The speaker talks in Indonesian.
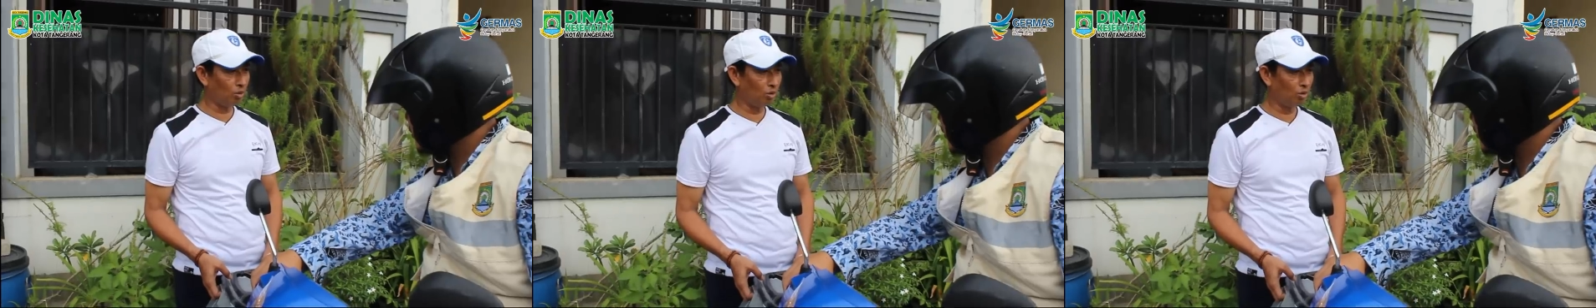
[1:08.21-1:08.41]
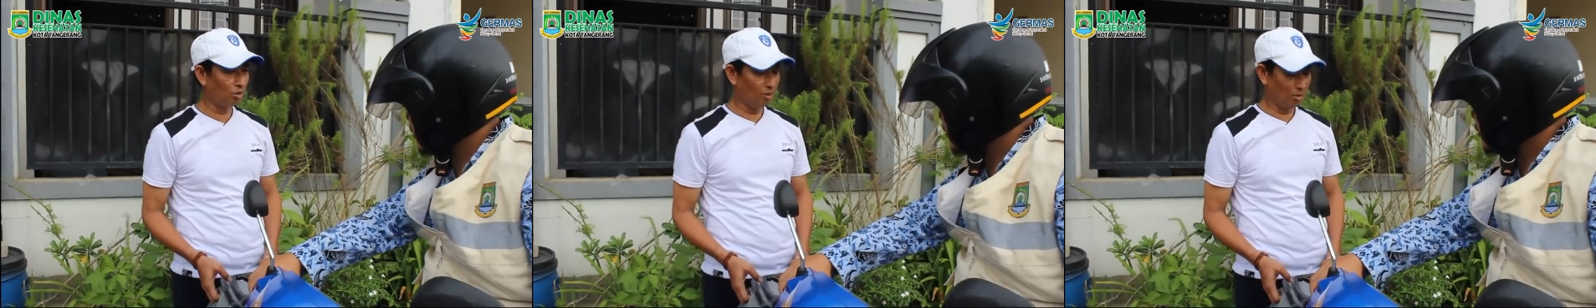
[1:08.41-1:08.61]

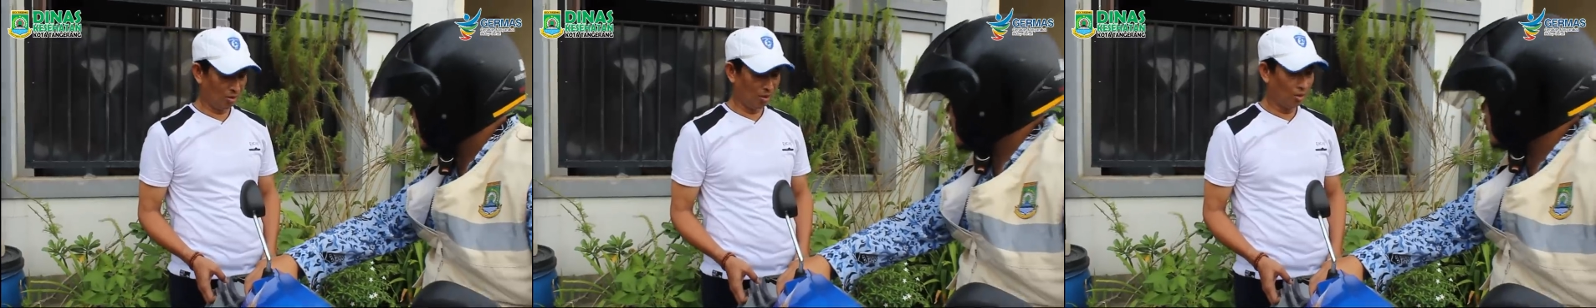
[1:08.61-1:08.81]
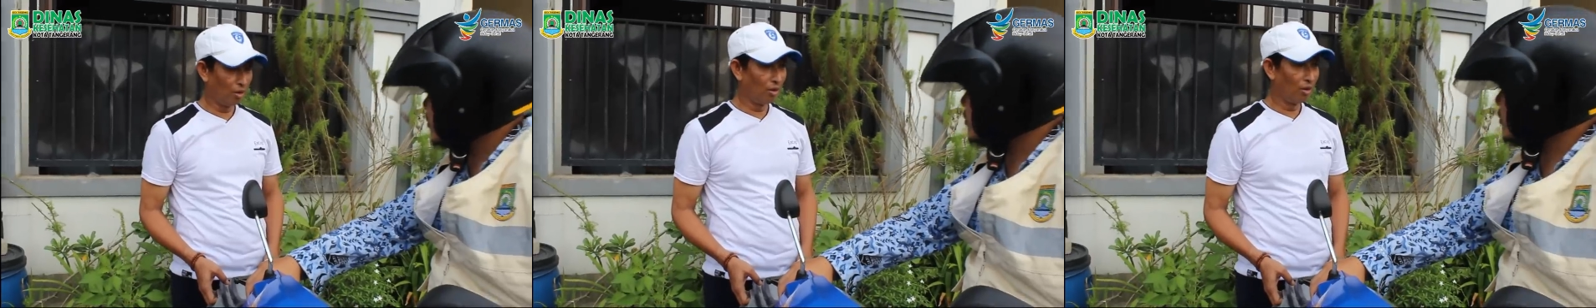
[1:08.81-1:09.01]

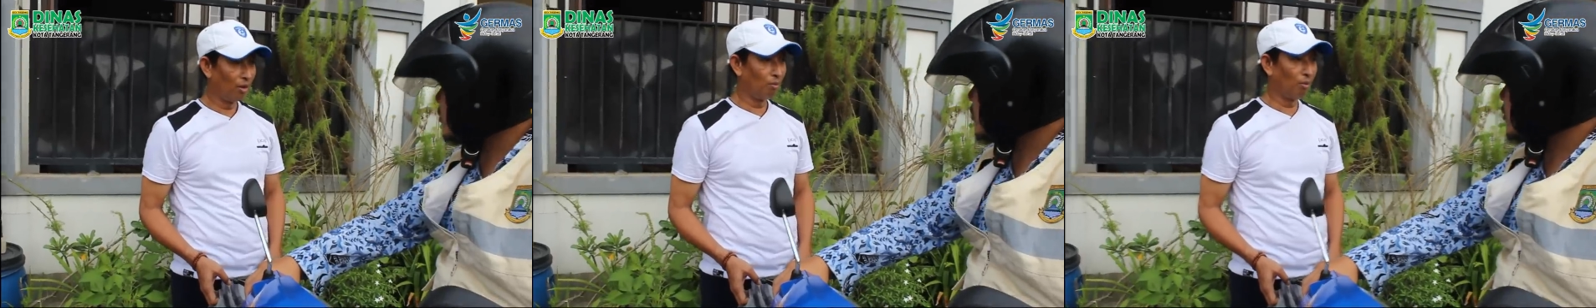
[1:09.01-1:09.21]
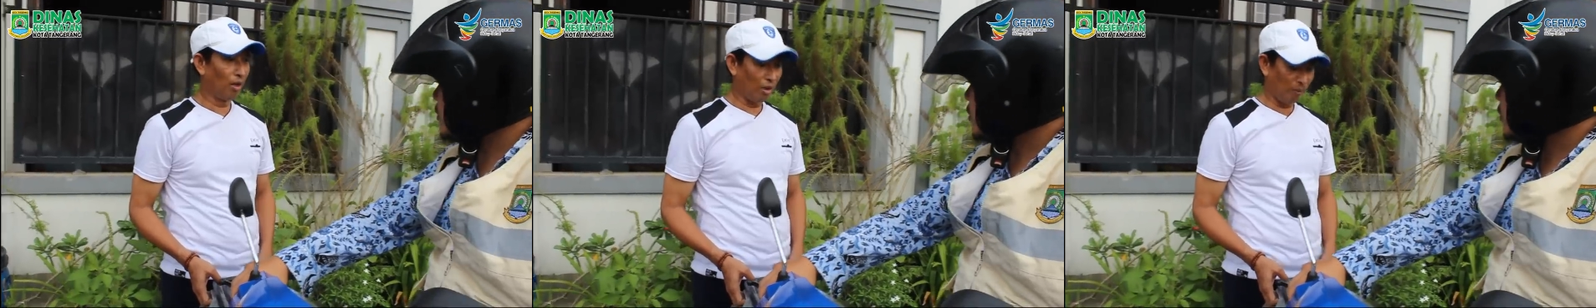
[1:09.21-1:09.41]

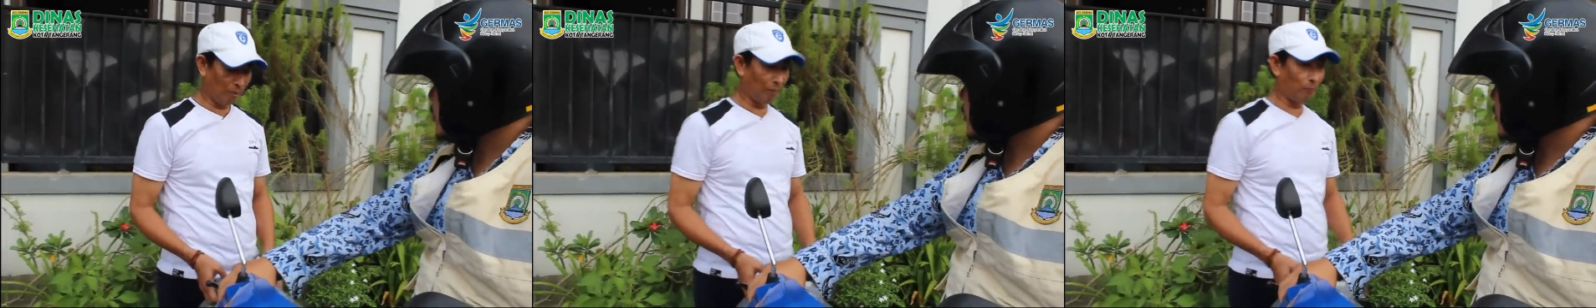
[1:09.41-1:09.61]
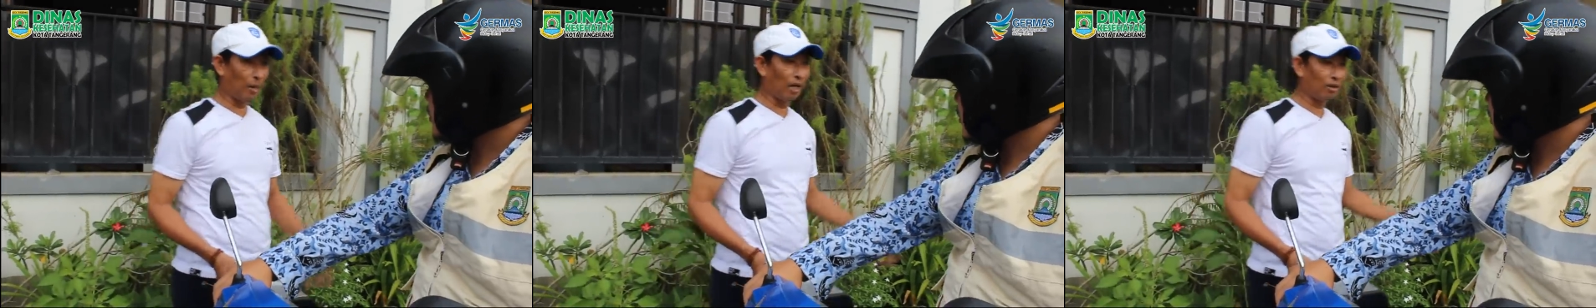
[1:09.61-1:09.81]
hmm. makanya
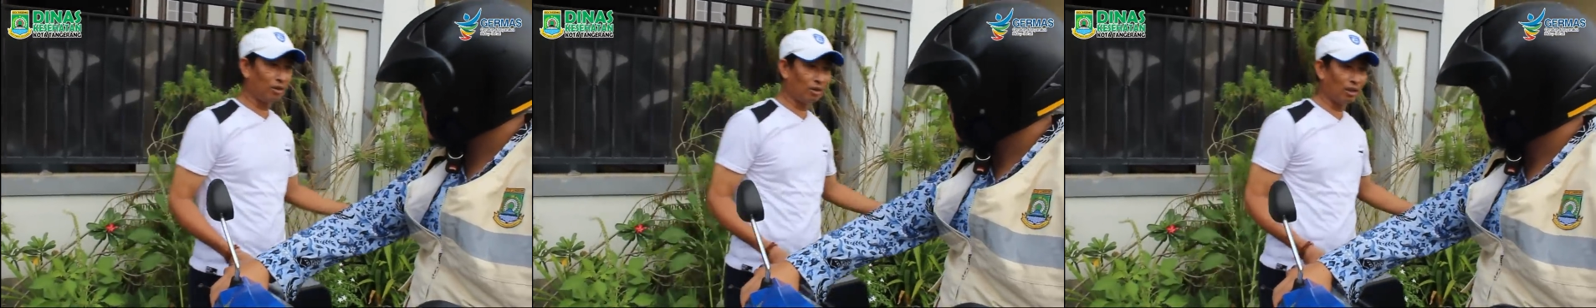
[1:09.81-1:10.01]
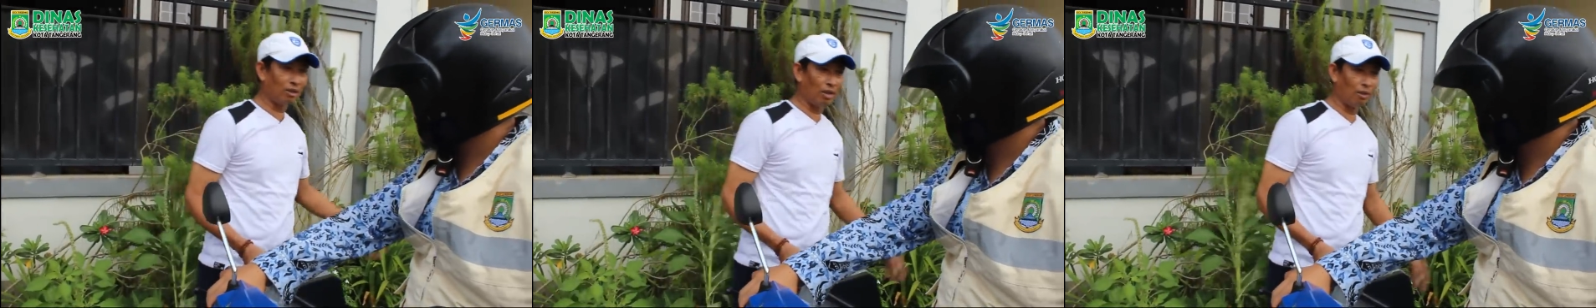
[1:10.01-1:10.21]
biar
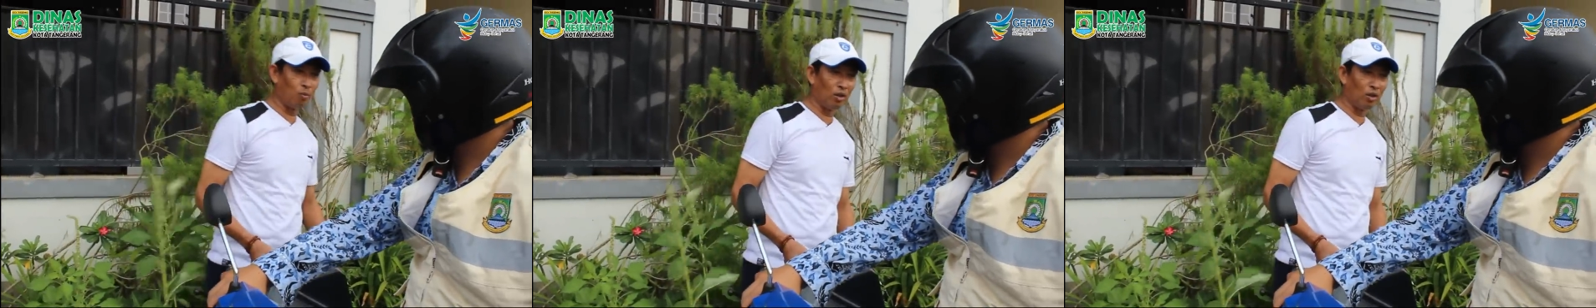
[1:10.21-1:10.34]
praktis lah saya